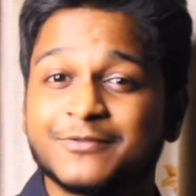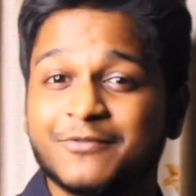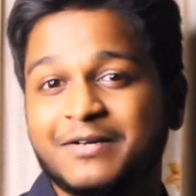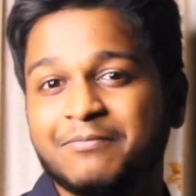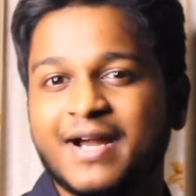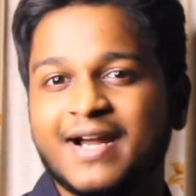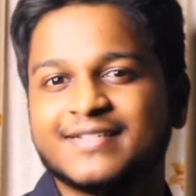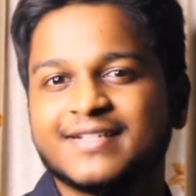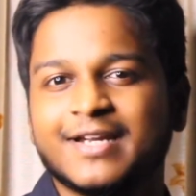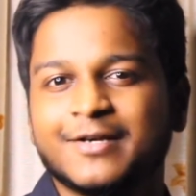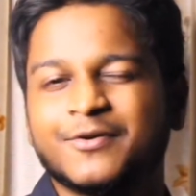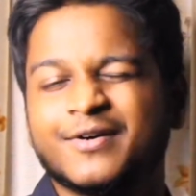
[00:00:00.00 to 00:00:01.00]
స్వెట్
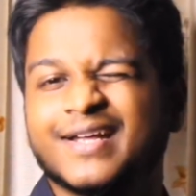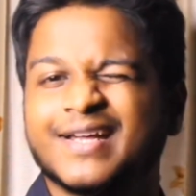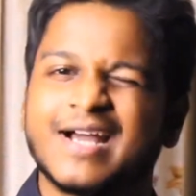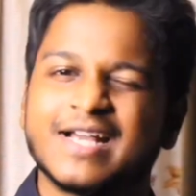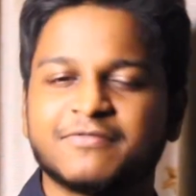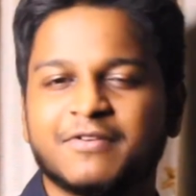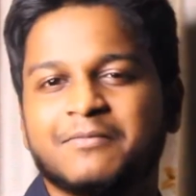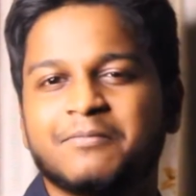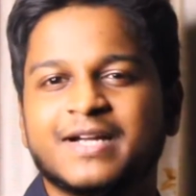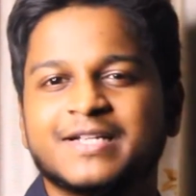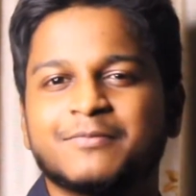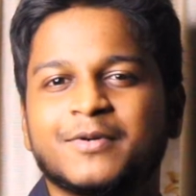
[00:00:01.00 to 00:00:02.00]
బ్యాండ్స్ అనేవి ఉంటాయి ఆ
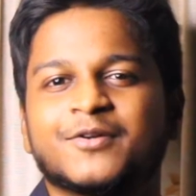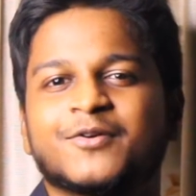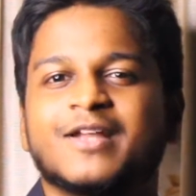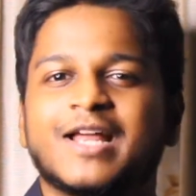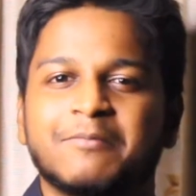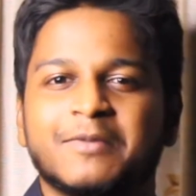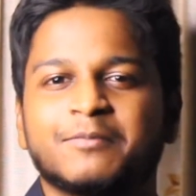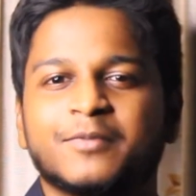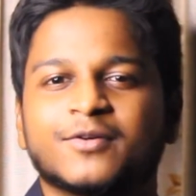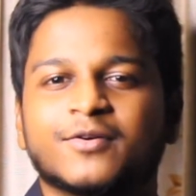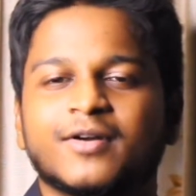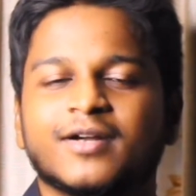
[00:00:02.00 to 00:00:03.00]
స్వెట్ బ్యాండ్స్ పెట్టుకుని
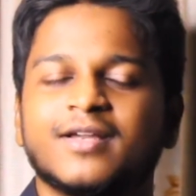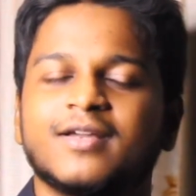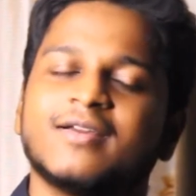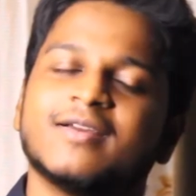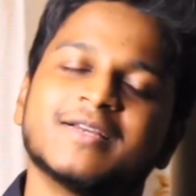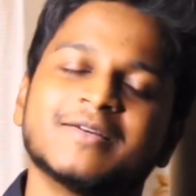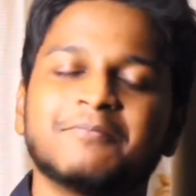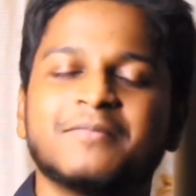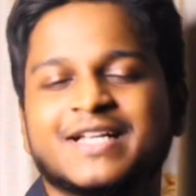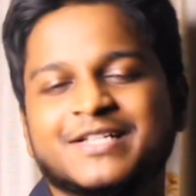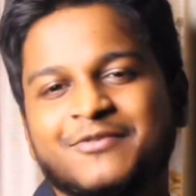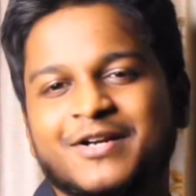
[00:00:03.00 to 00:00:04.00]
హెల్మెట్ పెట్టుకోండి
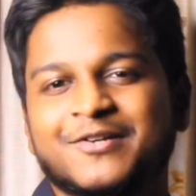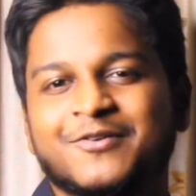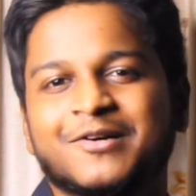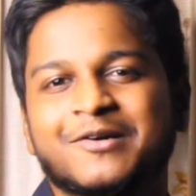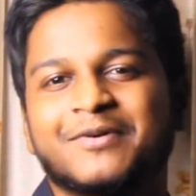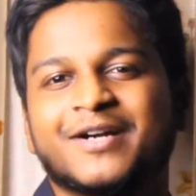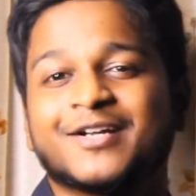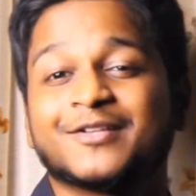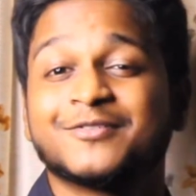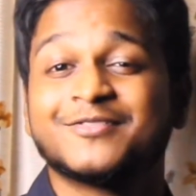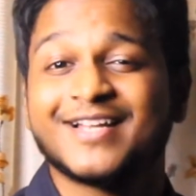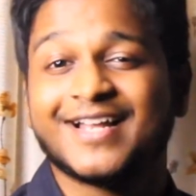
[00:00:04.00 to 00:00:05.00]
మీకు స్వెట్ కూడా
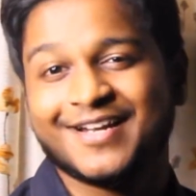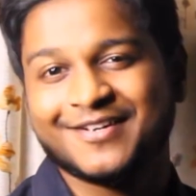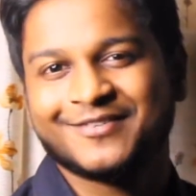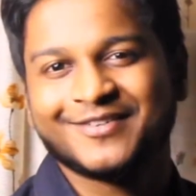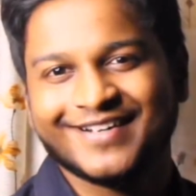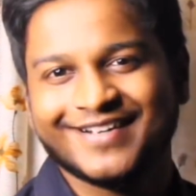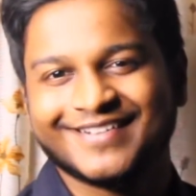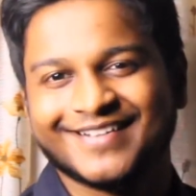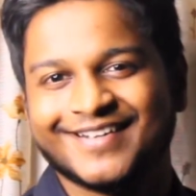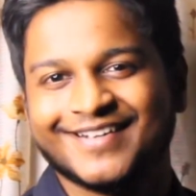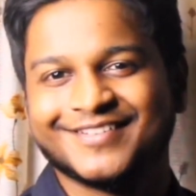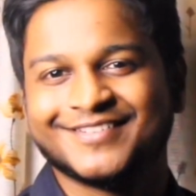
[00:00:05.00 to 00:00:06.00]
పట్టదు చాలా కూడా
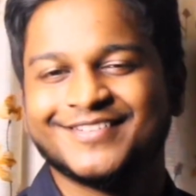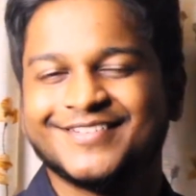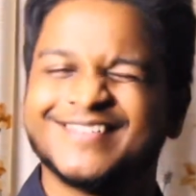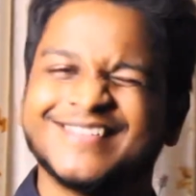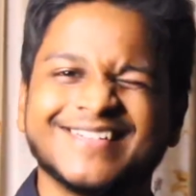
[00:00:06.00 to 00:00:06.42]
కట్టట్లేదు